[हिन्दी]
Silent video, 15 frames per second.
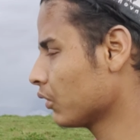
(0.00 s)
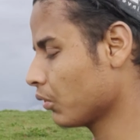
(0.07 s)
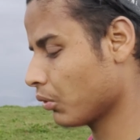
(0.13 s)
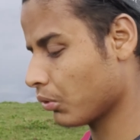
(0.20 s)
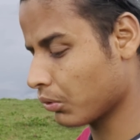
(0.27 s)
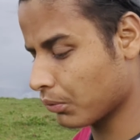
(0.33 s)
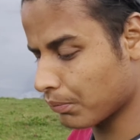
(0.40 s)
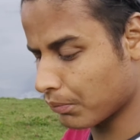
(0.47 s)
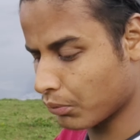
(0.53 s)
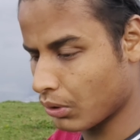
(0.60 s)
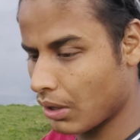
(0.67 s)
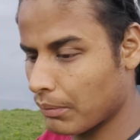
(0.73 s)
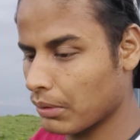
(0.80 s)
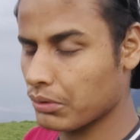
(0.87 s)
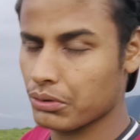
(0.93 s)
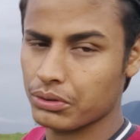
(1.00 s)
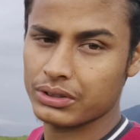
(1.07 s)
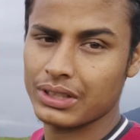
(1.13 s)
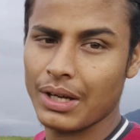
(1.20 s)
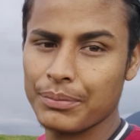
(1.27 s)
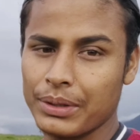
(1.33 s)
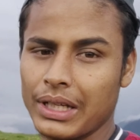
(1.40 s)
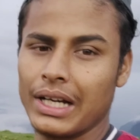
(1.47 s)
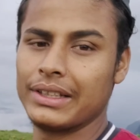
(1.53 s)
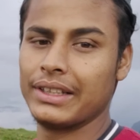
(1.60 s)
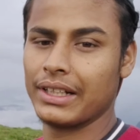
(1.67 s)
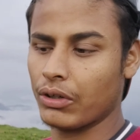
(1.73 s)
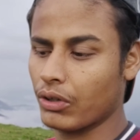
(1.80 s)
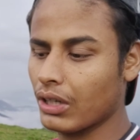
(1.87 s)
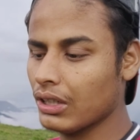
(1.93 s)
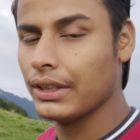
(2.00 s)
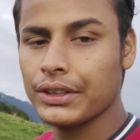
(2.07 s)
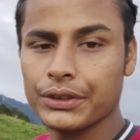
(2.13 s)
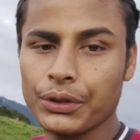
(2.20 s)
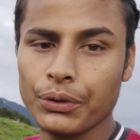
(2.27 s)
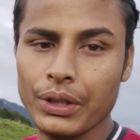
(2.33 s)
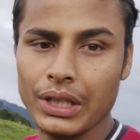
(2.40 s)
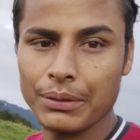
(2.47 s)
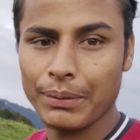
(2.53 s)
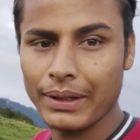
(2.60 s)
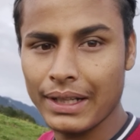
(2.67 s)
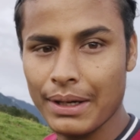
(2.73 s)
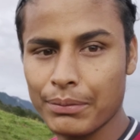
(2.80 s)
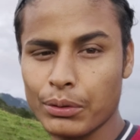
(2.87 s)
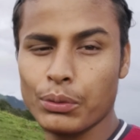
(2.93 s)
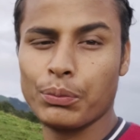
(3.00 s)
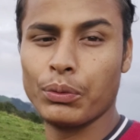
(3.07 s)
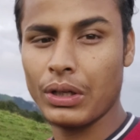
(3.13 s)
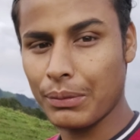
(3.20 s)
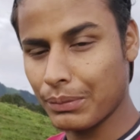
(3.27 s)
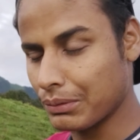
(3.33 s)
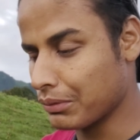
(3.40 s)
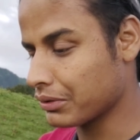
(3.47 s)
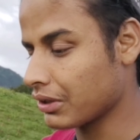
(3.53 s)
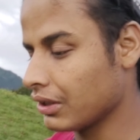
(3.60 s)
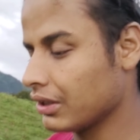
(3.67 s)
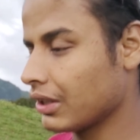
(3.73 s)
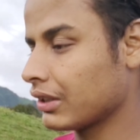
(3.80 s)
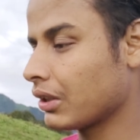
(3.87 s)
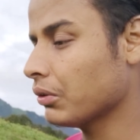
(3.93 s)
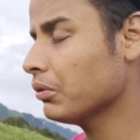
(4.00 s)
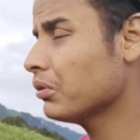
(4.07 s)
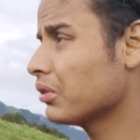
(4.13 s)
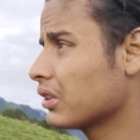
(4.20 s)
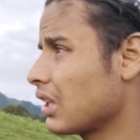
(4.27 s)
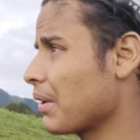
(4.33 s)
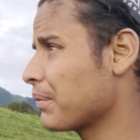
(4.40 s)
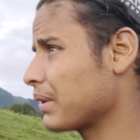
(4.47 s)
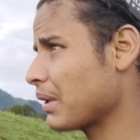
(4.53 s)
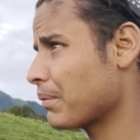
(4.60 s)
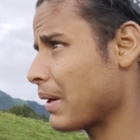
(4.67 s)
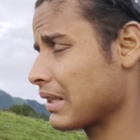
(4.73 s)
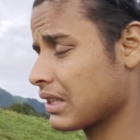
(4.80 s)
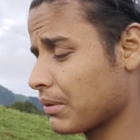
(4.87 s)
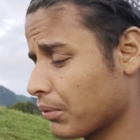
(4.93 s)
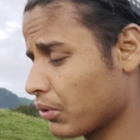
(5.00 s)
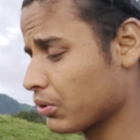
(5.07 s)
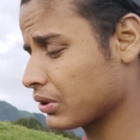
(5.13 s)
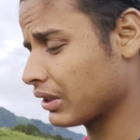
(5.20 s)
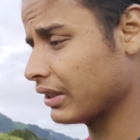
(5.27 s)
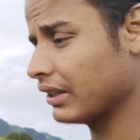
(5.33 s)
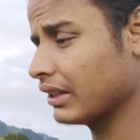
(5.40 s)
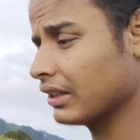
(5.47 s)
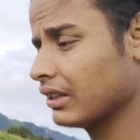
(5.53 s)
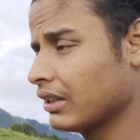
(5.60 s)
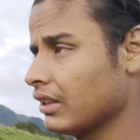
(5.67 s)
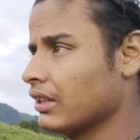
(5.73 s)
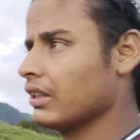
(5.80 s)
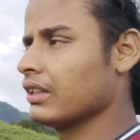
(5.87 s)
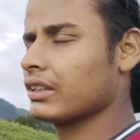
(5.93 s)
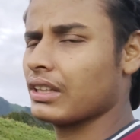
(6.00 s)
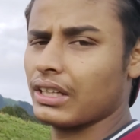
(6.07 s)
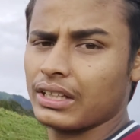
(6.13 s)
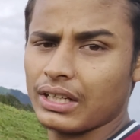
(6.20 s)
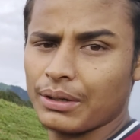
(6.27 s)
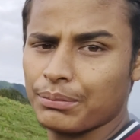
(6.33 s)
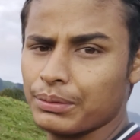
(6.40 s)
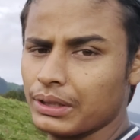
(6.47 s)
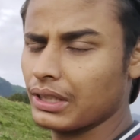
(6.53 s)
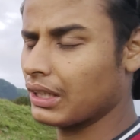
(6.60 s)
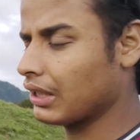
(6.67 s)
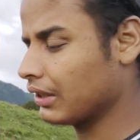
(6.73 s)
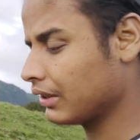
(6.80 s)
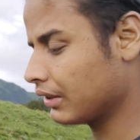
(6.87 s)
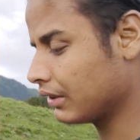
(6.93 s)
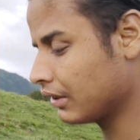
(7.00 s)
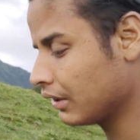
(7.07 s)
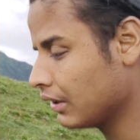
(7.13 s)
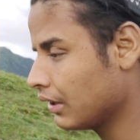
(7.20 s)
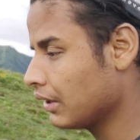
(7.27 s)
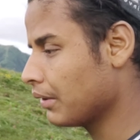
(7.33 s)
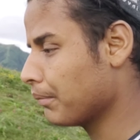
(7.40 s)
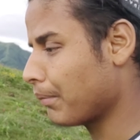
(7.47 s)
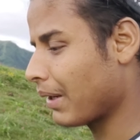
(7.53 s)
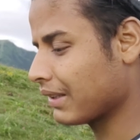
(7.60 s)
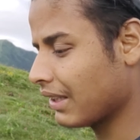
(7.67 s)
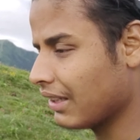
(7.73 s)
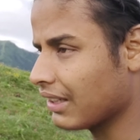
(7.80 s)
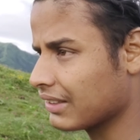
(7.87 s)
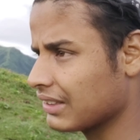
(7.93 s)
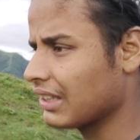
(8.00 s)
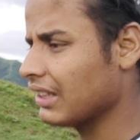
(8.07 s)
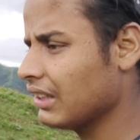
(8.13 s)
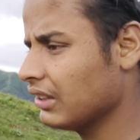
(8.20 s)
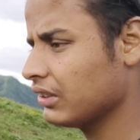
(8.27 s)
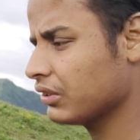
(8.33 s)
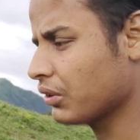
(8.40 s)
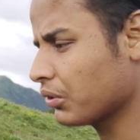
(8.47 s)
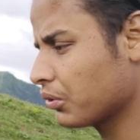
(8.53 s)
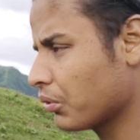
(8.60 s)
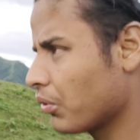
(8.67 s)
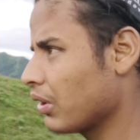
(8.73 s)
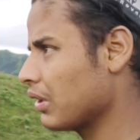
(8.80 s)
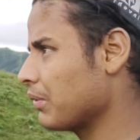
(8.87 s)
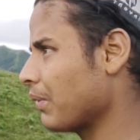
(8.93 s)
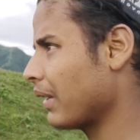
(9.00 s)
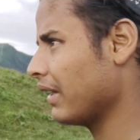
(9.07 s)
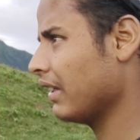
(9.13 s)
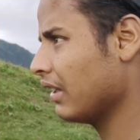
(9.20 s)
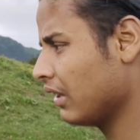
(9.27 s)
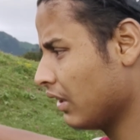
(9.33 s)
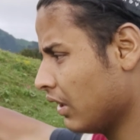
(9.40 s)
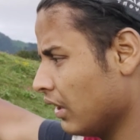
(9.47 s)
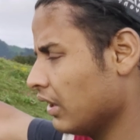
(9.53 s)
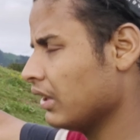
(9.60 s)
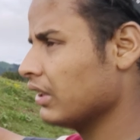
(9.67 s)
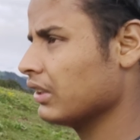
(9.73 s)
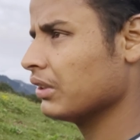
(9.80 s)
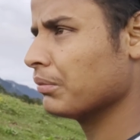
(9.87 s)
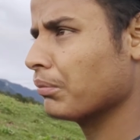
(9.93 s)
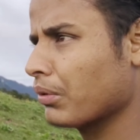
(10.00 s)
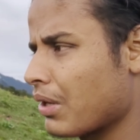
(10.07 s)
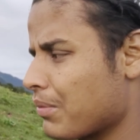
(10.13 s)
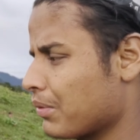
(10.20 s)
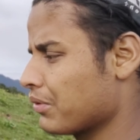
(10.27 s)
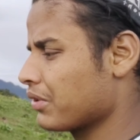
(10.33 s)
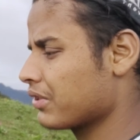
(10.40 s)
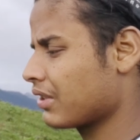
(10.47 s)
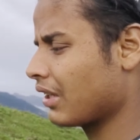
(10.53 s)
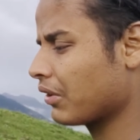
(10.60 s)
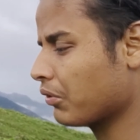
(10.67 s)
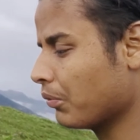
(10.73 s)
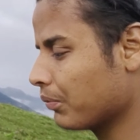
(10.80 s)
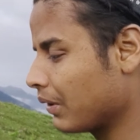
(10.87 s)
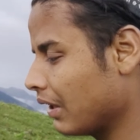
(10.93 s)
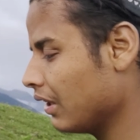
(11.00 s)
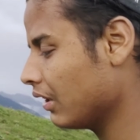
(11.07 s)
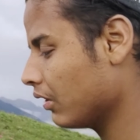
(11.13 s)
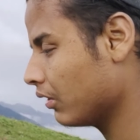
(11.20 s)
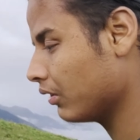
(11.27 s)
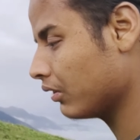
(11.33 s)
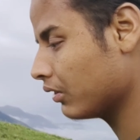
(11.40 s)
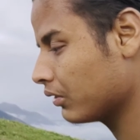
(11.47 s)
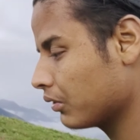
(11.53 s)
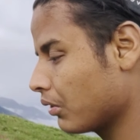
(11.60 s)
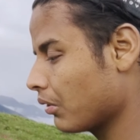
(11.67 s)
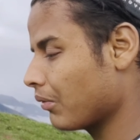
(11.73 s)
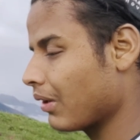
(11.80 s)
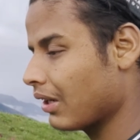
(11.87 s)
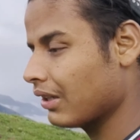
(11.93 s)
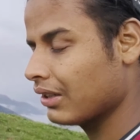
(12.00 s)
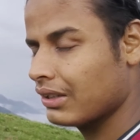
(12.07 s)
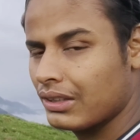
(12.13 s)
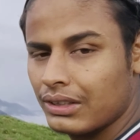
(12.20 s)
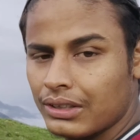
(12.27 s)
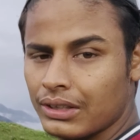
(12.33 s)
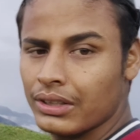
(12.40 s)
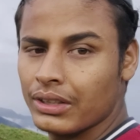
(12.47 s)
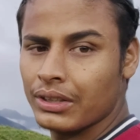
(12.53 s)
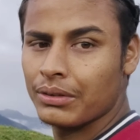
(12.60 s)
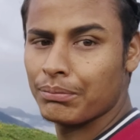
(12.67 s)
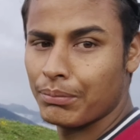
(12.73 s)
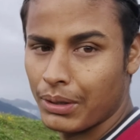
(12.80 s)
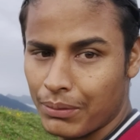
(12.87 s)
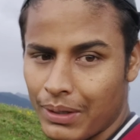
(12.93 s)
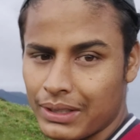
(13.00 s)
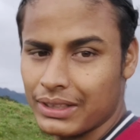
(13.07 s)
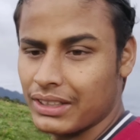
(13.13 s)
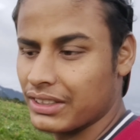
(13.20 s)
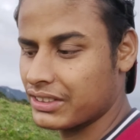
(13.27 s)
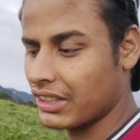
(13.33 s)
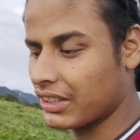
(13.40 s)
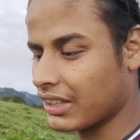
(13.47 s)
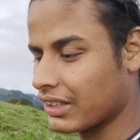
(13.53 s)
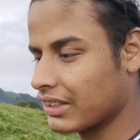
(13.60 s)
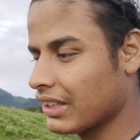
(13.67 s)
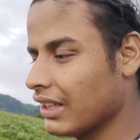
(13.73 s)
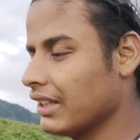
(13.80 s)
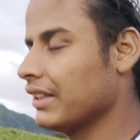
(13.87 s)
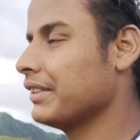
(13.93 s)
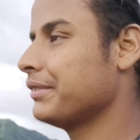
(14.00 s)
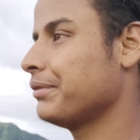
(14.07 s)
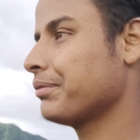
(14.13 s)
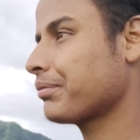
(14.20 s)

तो बूढ़ा मंदिर तो साफ दिखाई दे रहा होगा तो एक बार आपको बूढ़ा मंदिर ले जाता हूँ क्या पता बात का भरोसा नहीं है कि कब यहाँ बादल लग जाए थोड़ा एक बारी बूढ़ा मंदिर साइड घूमते हैं थोड़ा वहाँ भगवान के दर्शन करते हैं